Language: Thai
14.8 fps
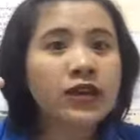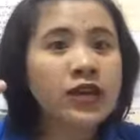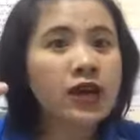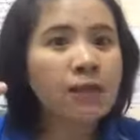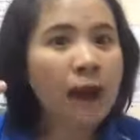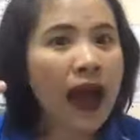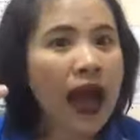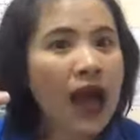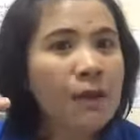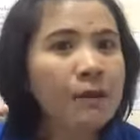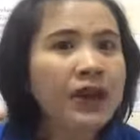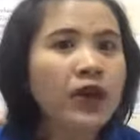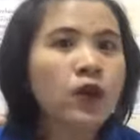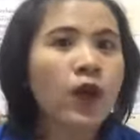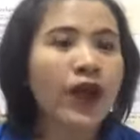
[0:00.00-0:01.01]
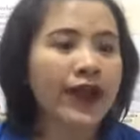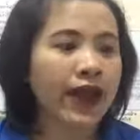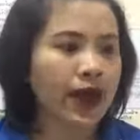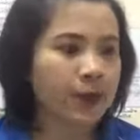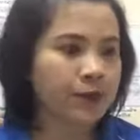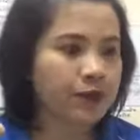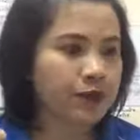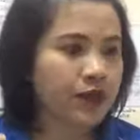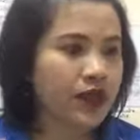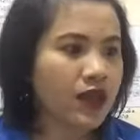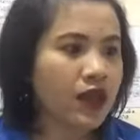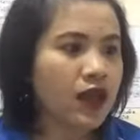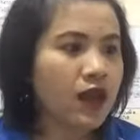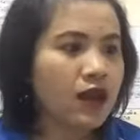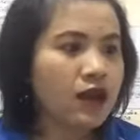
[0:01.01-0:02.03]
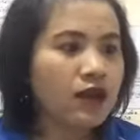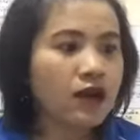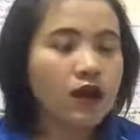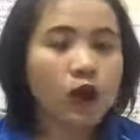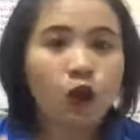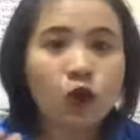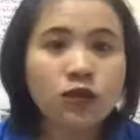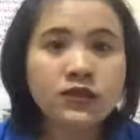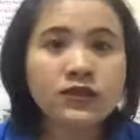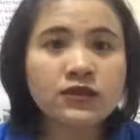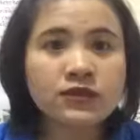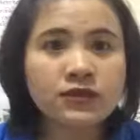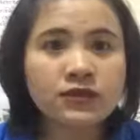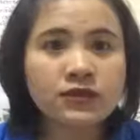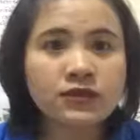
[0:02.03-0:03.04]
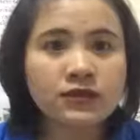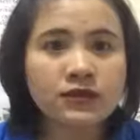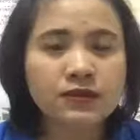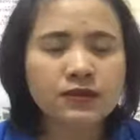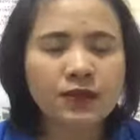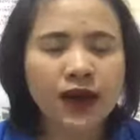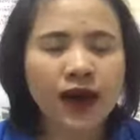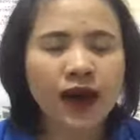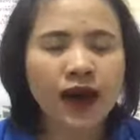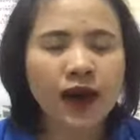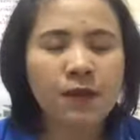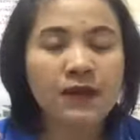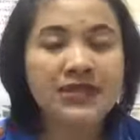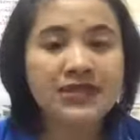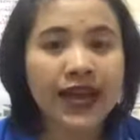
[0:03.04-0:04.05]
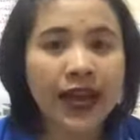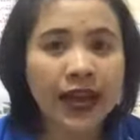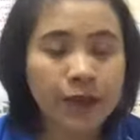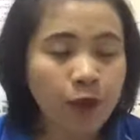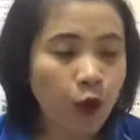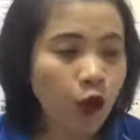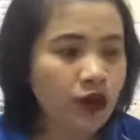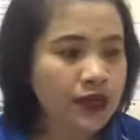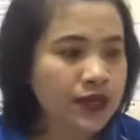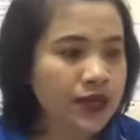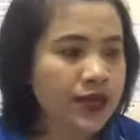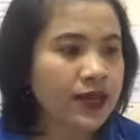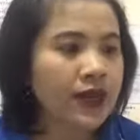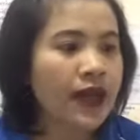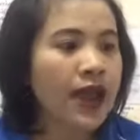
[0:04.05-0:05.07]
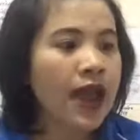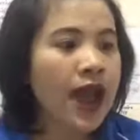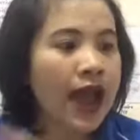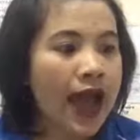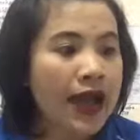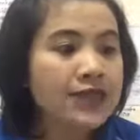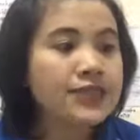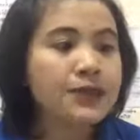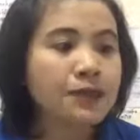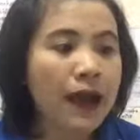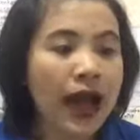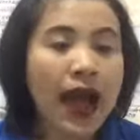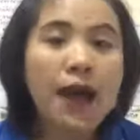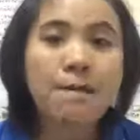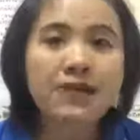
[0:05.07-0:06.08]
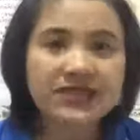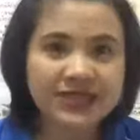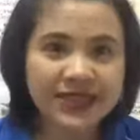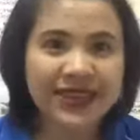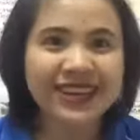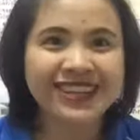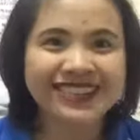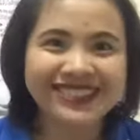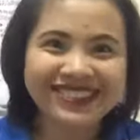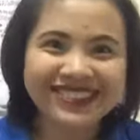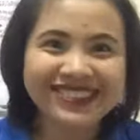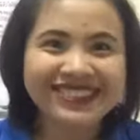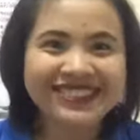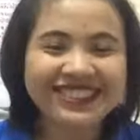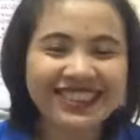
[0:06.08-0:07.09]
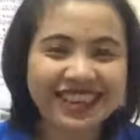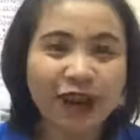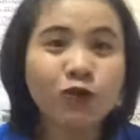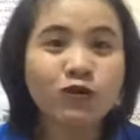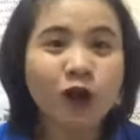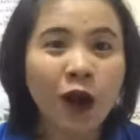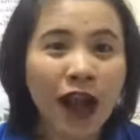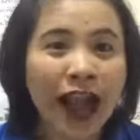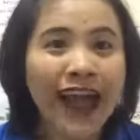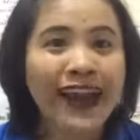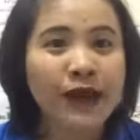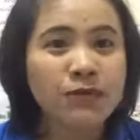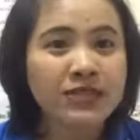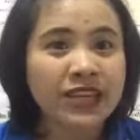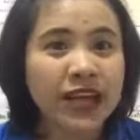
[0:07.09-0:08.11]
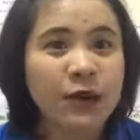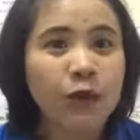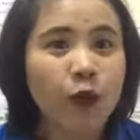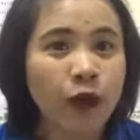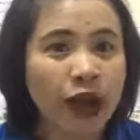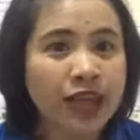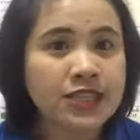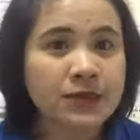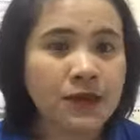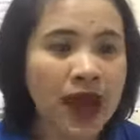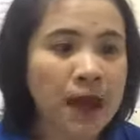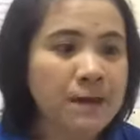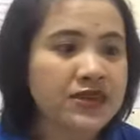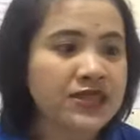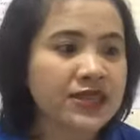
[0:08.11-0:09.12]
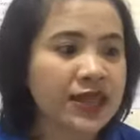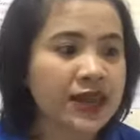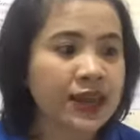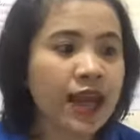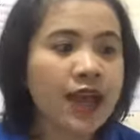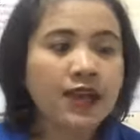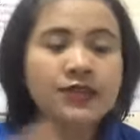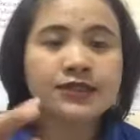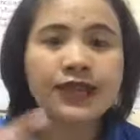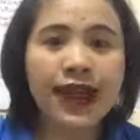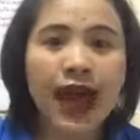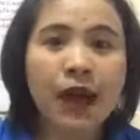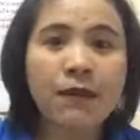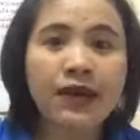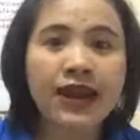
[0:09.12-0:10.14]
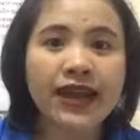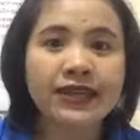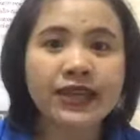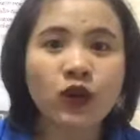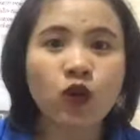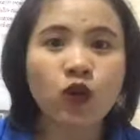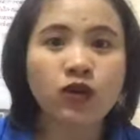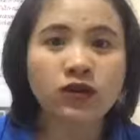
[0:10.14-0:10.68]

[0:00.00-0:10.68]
กภาพไปด้วยอ่ะคุณเอ่อมันจะให้ผลที่ ห้าสิบห้าเปอร์เซ็นต์ สิ่งที่คุณต้องการนะมันจะให้ผล ห้าสิบห้าเปอร์เซ็นต์ แต่ถ้าเมื่อไหร่ที่คุณ